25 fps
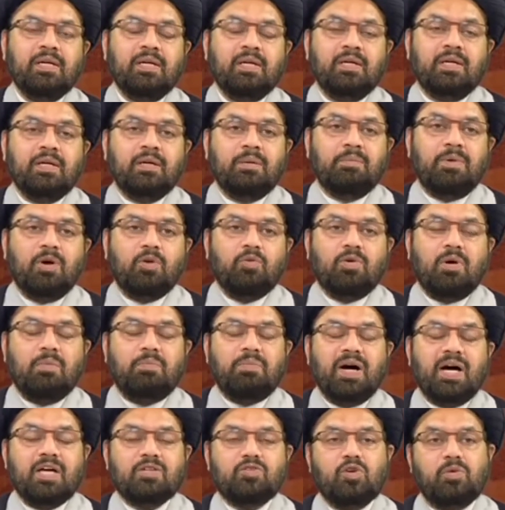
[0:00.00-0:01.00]
बनु
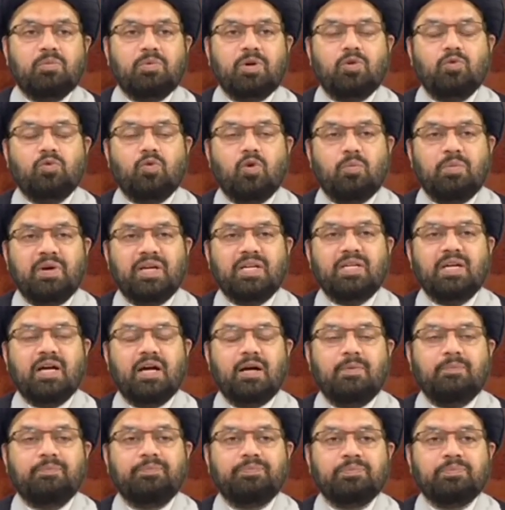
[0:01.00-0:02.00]
अब्बास और बनु
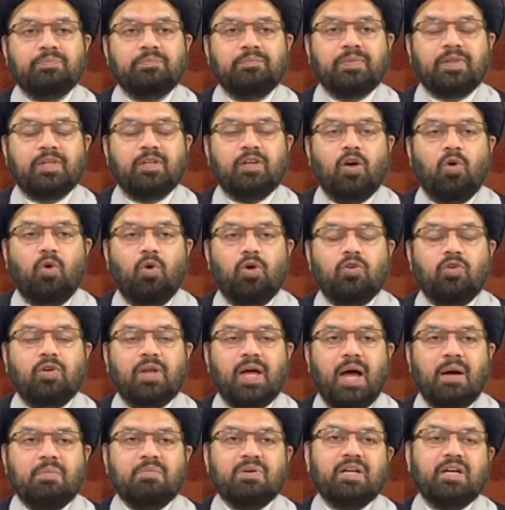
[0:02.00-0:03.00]
उमैया ये
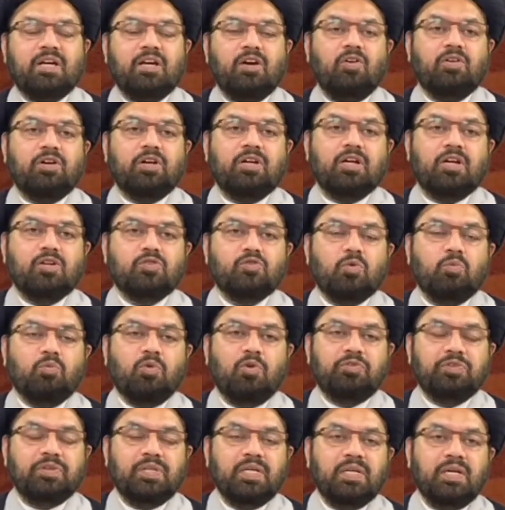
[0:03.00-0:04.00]
ओलमर हैं और इनके जो
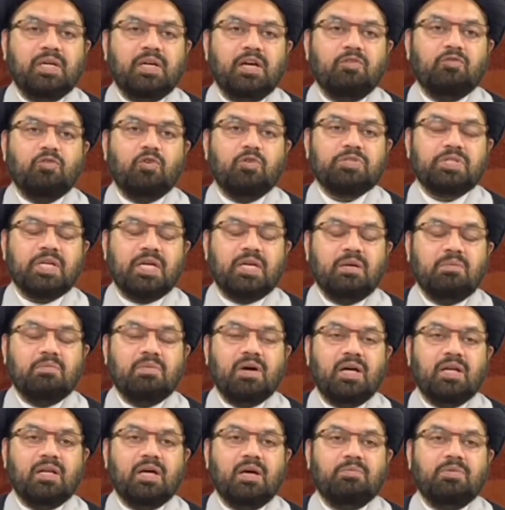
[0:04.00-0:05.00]
मुफ्ती हैं वो सही
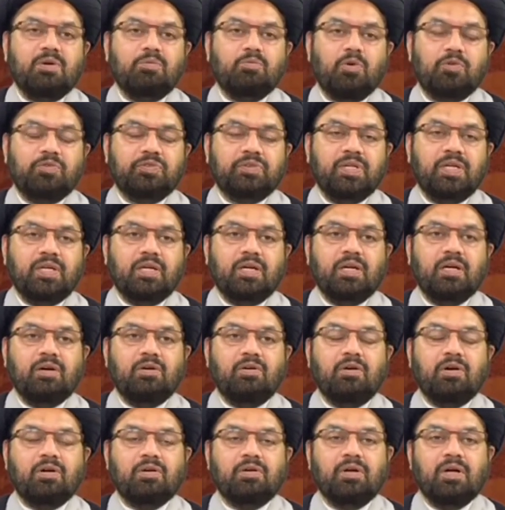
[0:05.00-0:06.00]
माना में मुफ्ती हैं
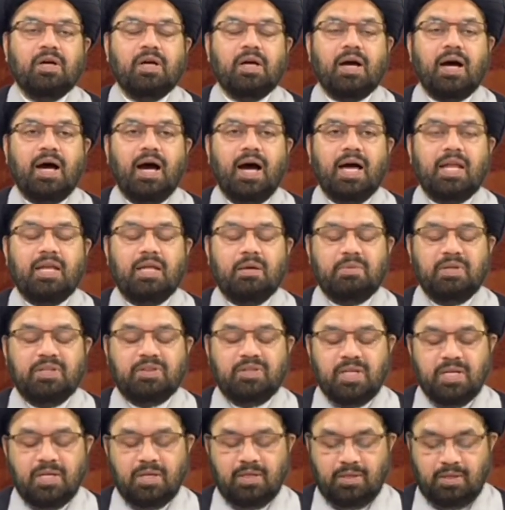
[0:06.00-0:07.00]
और आलम
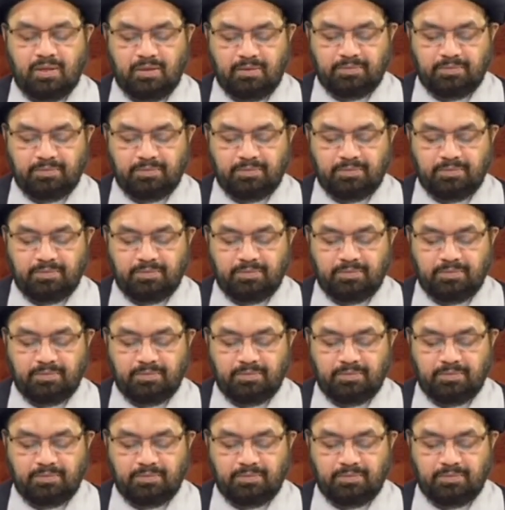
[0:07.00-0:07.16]
दीन हैं